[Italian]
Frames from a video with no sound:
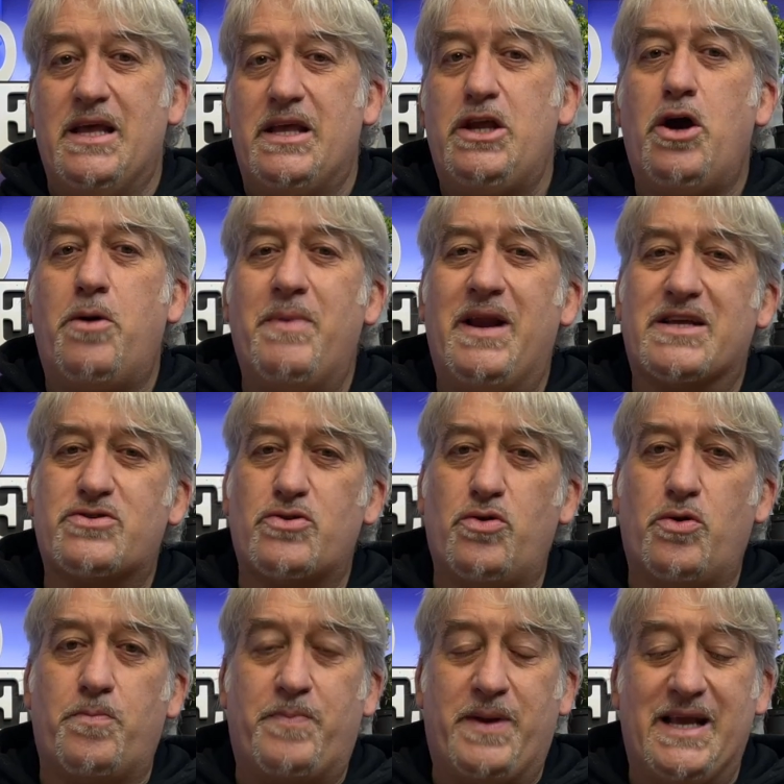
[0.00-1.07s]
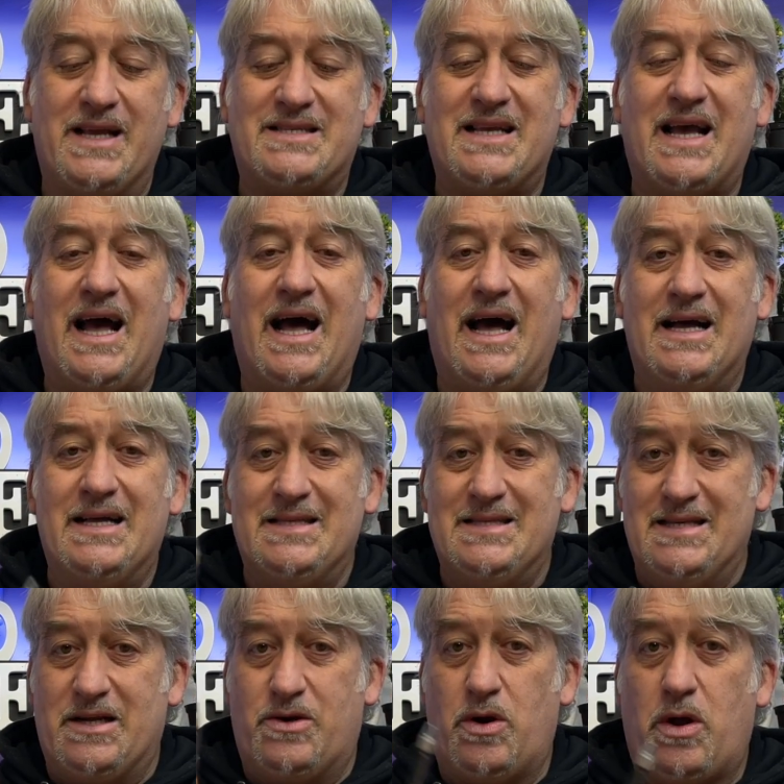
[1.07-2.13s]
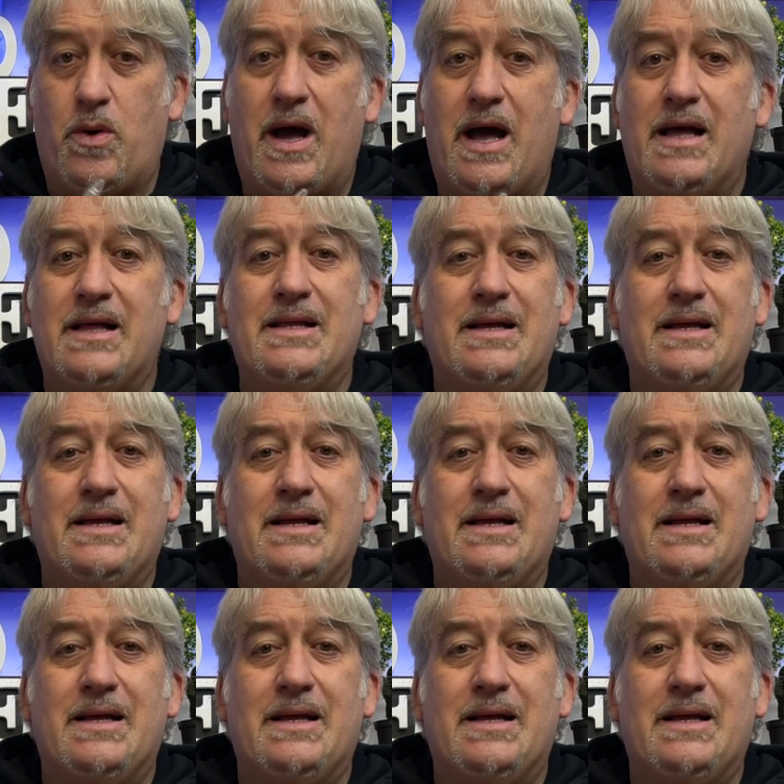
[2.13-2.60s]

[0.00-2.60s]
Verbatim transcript: Io me la sono presa, eccola qua,